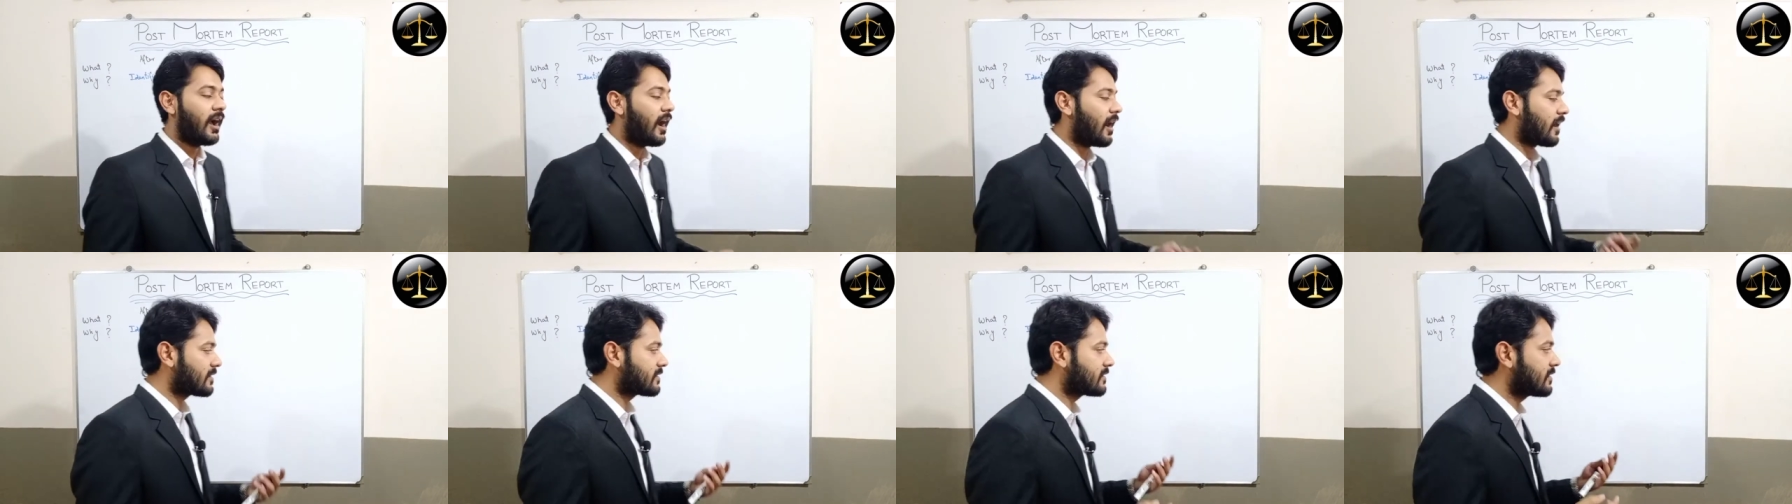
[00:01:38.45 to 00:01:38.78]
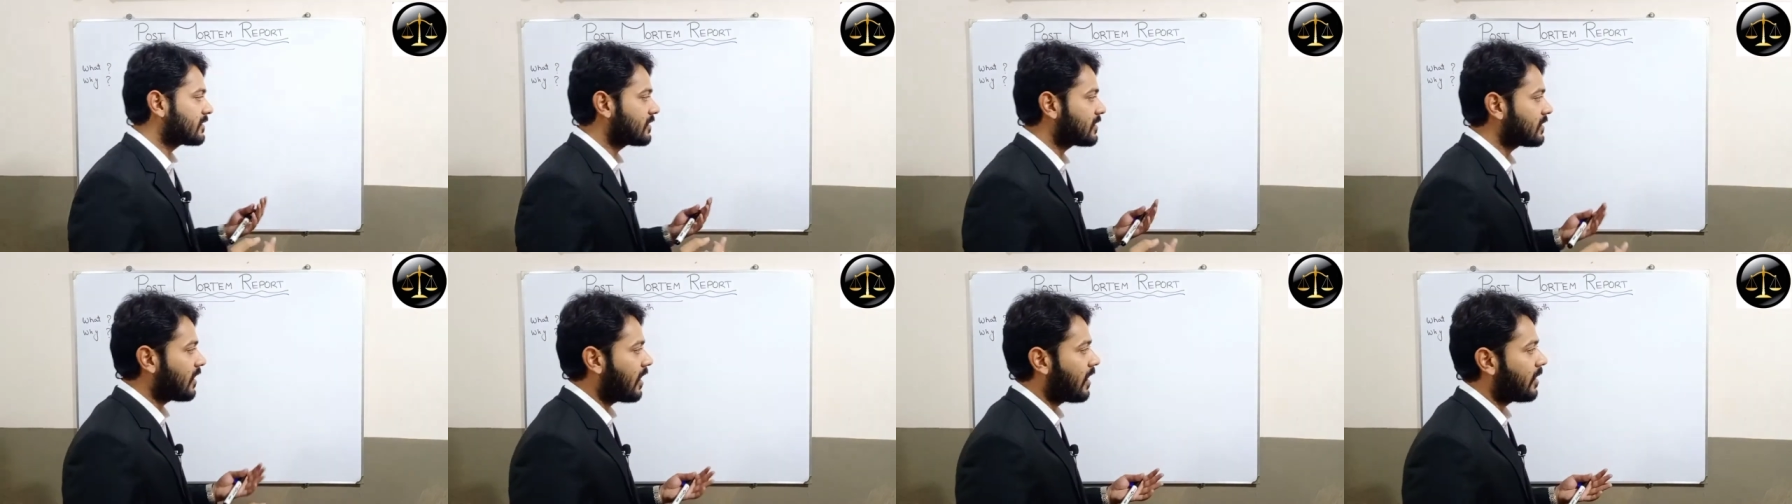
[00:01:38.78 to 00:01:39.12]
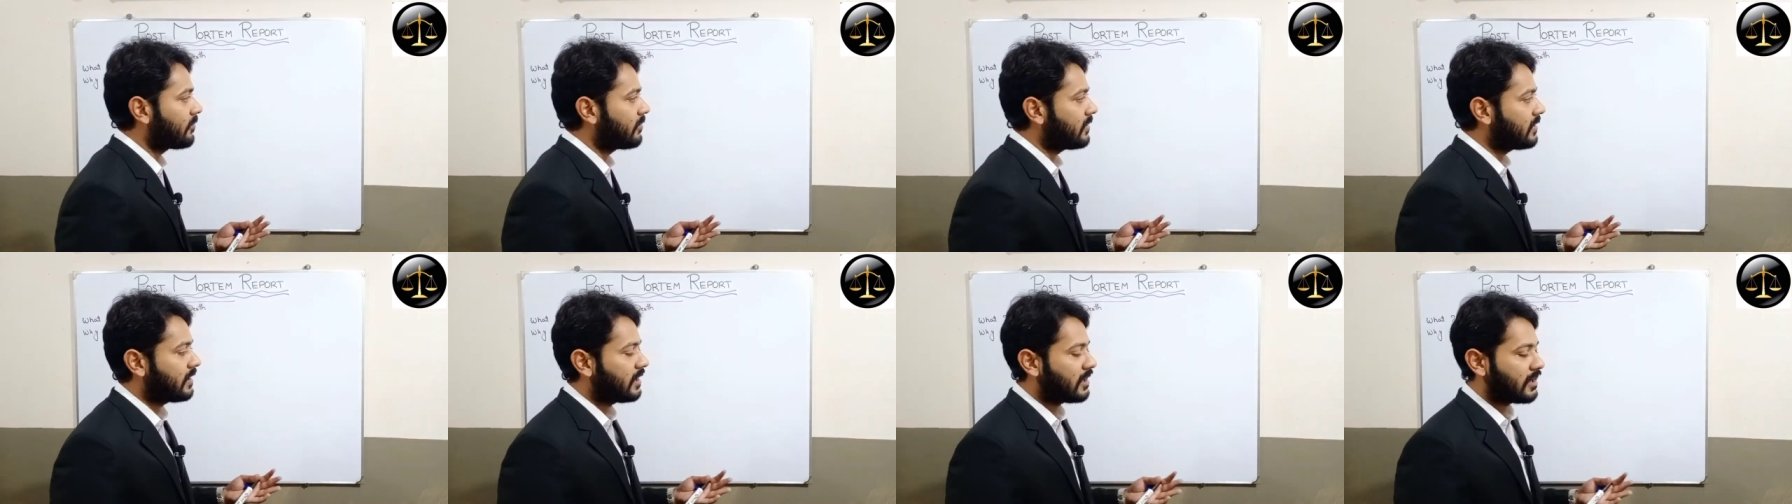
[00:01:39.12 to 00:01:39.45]
अक्सर
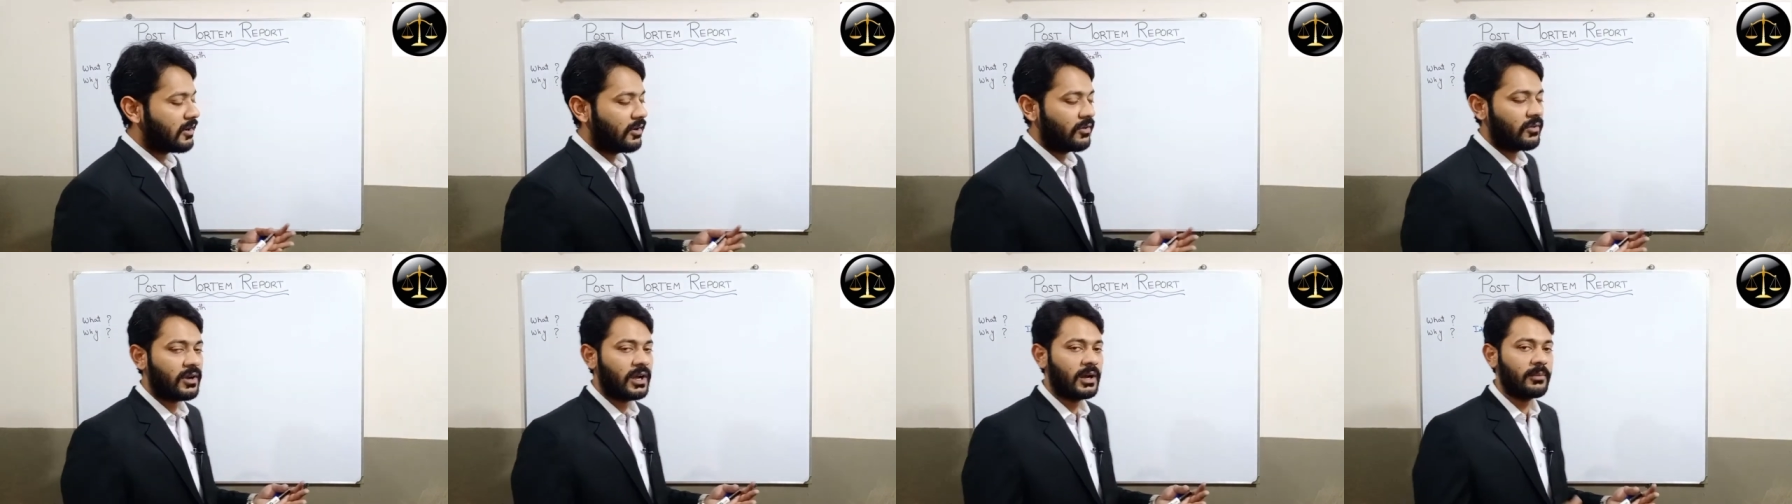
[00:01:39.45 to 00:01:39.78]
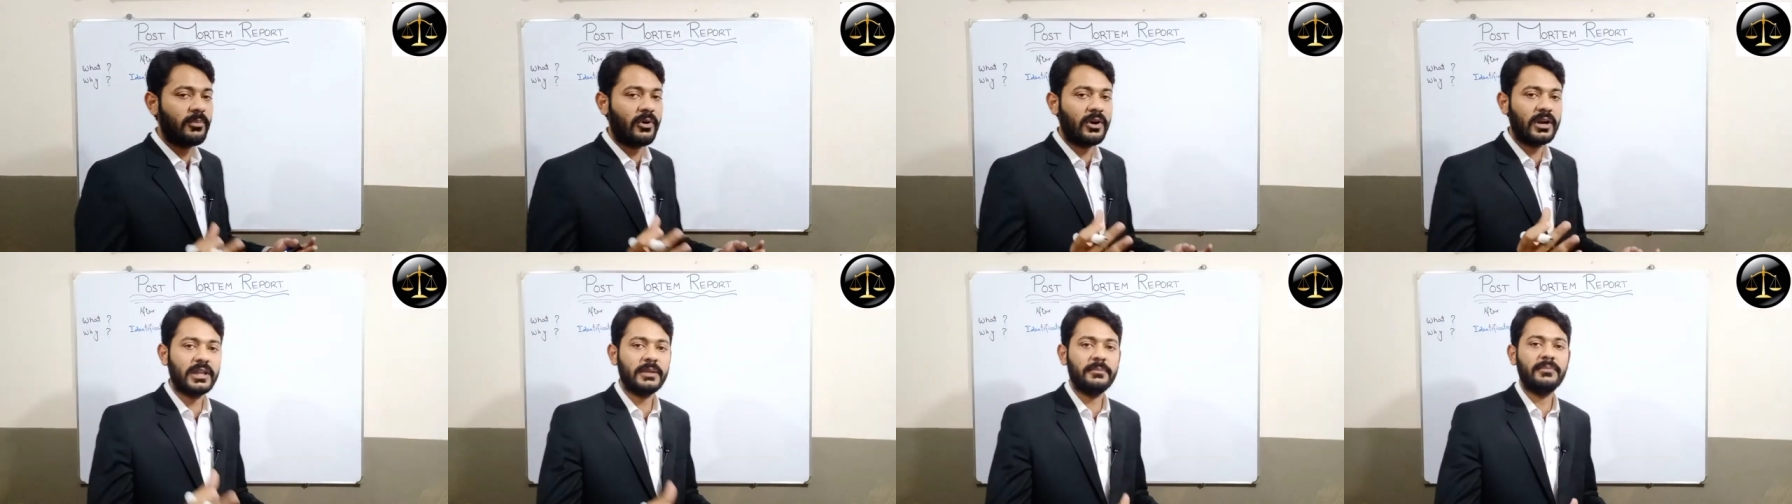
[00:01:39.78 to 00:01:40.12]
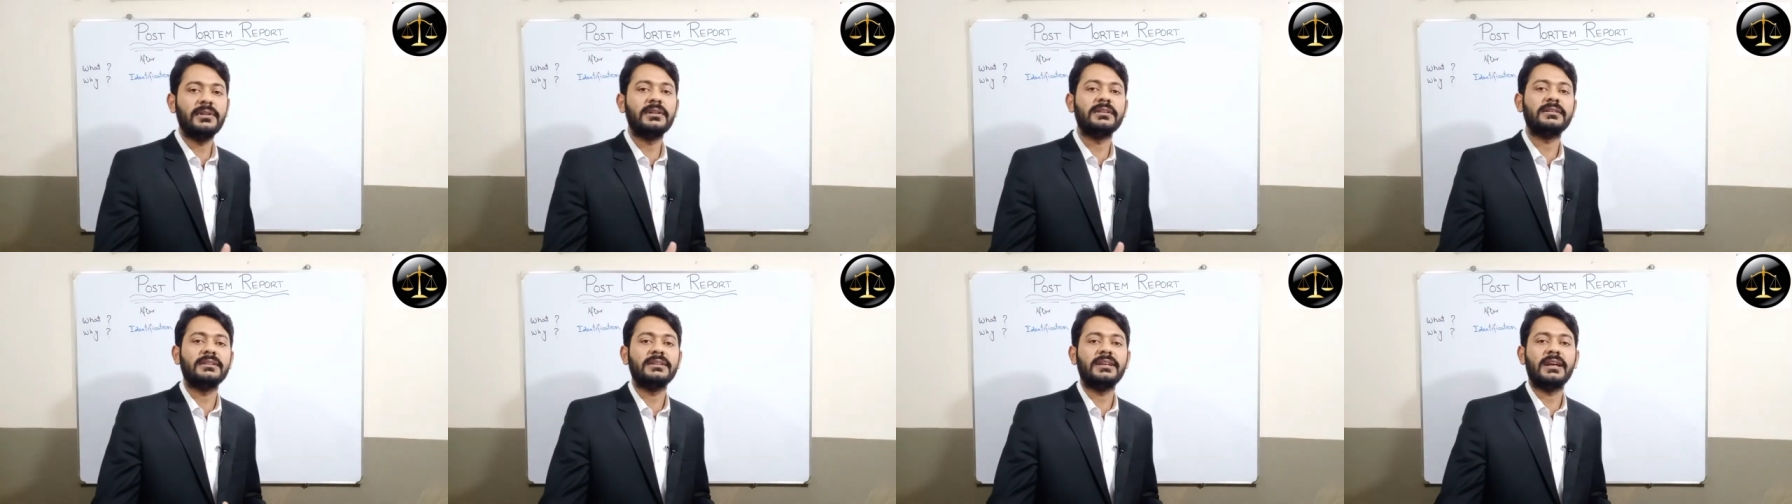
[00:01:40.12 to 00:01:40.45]
आपने देखा होगा बॉडी
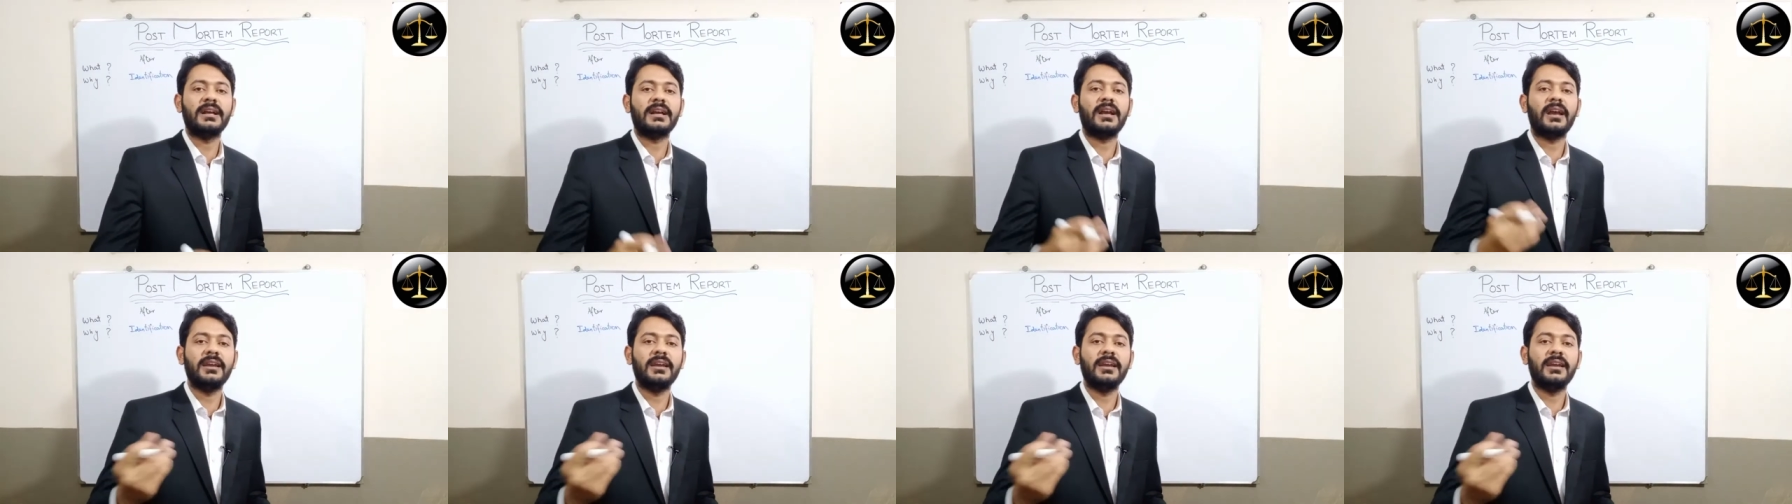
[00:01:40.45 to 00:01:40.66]
मिलती है